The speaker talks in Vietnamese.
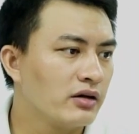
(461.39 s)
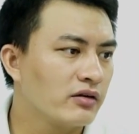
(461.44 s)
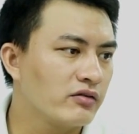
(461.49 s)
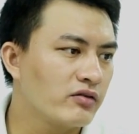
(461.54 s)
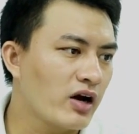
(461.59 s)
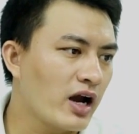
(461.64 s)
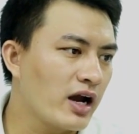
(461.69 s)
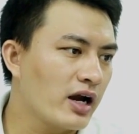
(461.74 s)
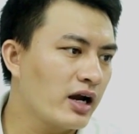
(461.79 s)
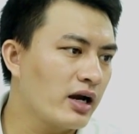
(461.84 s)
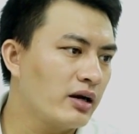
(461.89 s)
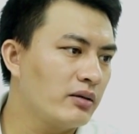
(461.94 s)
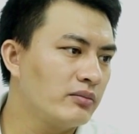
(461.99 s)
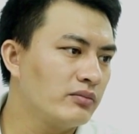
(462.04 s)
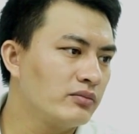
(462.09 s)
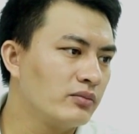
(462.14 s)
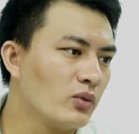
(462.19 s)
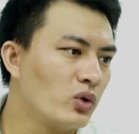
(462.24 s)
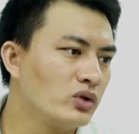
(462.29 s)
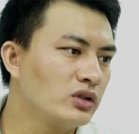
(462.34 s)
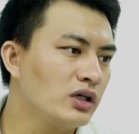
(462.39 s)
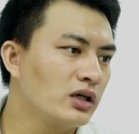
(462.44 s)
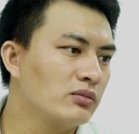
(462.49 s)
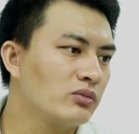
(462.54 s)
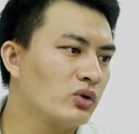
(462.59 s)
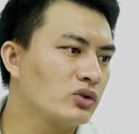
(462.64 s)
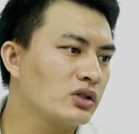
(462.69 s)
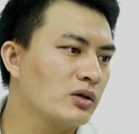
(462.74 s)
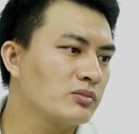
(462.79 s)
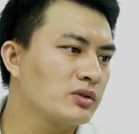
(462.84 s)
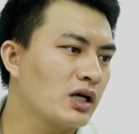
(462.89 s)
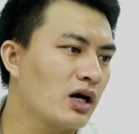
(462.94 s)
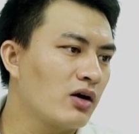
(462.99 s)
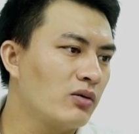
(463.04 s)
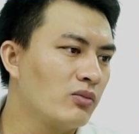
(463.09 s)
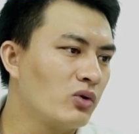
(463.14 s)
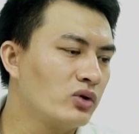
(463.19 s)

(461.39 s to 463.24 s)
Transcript: và 4x1.6,